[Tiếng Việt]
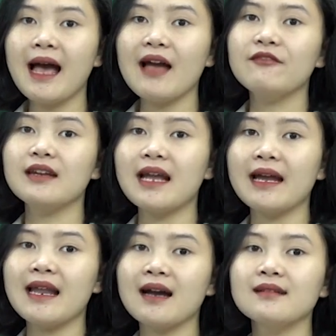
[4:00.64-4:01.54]
Hai vật
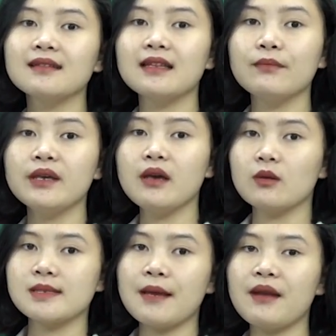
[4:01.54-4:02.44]
này đang tìm
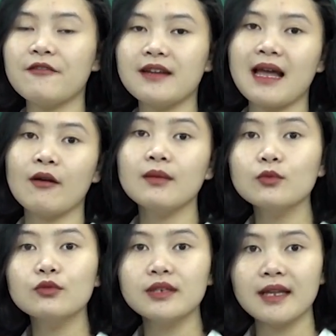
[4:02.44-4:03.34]
hiểu xem là vật nào hấp
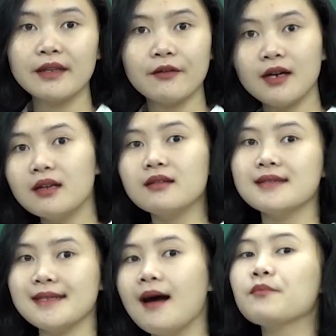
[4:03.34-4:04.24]
thụ nhiệt nhiều hơn, được
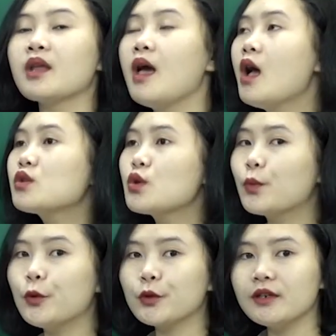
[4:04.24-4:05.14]
chưa? Dụng
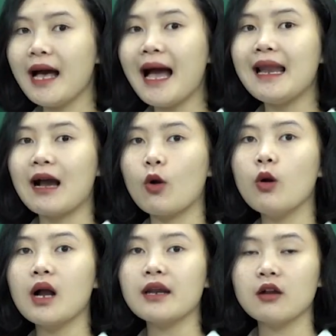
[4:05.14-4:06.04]
cụ thứ hai là cô
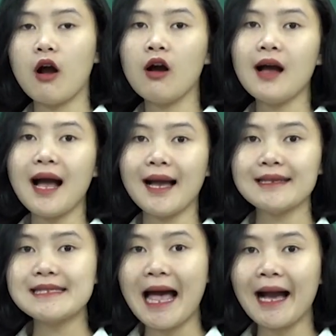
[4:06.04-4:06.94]
cần có
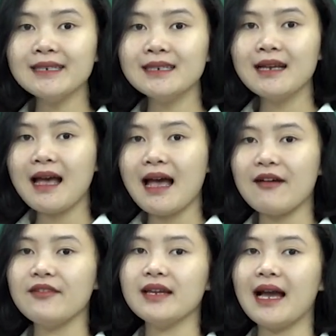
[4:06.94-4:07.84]
ánh sáng.
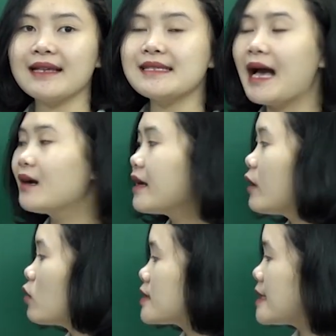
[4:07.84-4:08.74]
À, vậy ánh sáng ở
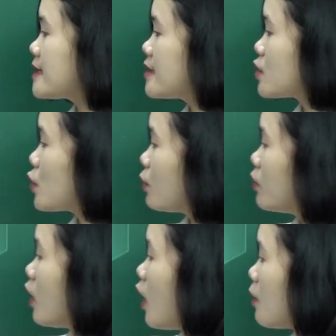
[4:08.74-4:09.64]
đây cô sẽ sử dụng
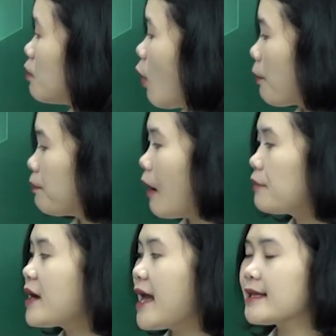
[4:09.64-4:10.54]
một
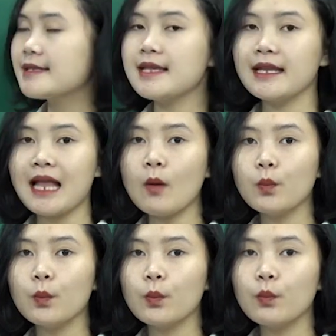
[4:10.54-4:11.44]
bóng đèn dây tóc